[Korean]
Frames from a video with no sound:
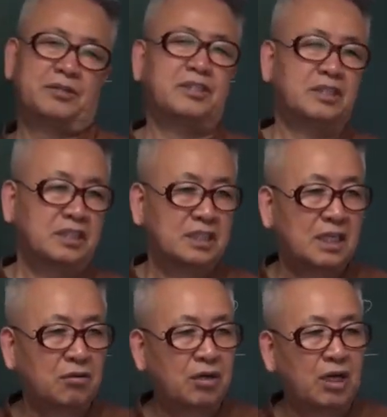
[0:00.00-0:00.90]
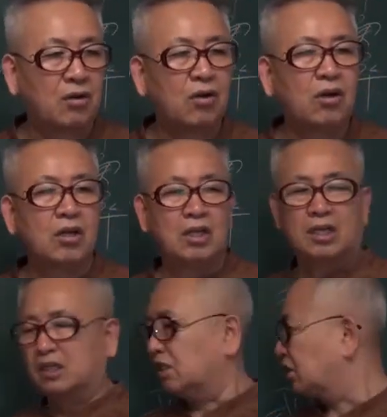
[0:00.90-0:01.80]
정치라고 하고
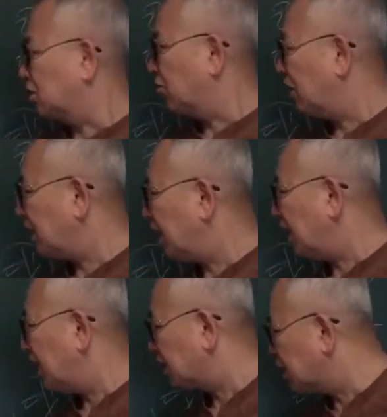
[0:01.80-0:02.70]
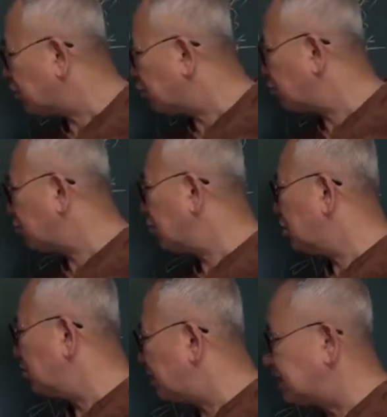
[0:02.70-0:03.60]
정화가 기토를
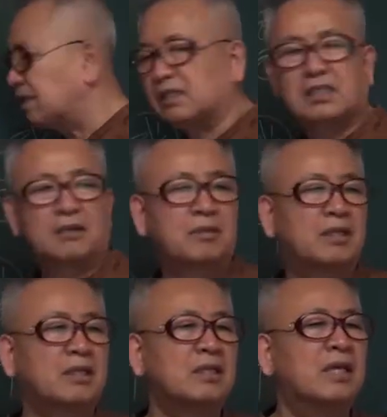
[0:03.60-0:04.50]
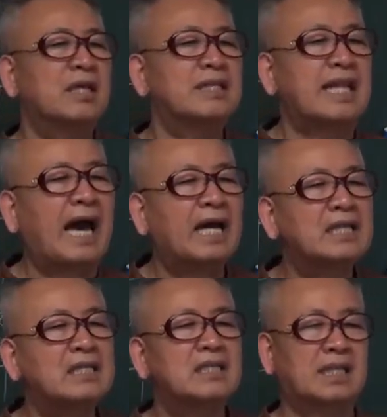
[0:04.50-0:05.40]
만나게 되면은
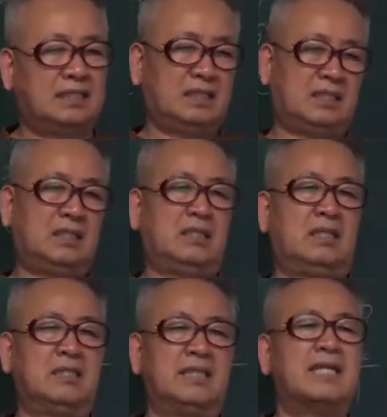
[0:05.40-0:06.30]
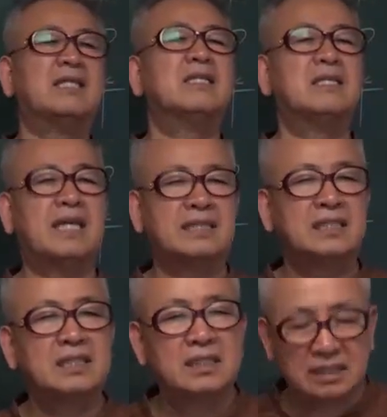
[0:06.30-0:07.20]
나를 다스리는 자기를
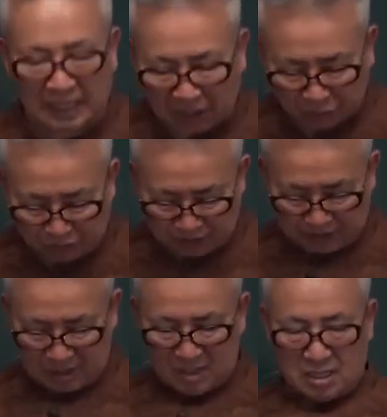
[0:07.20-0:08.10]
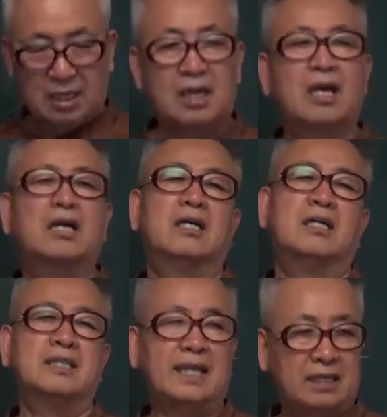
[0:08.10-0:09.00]
다스리는 사고력이 어,
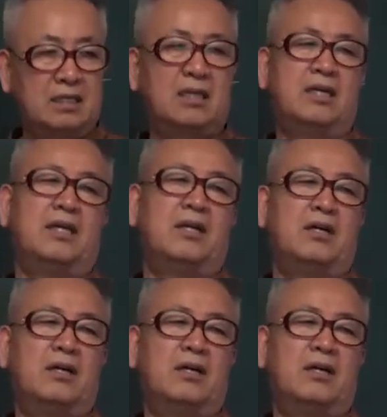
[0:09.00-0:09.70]
되는 거예요.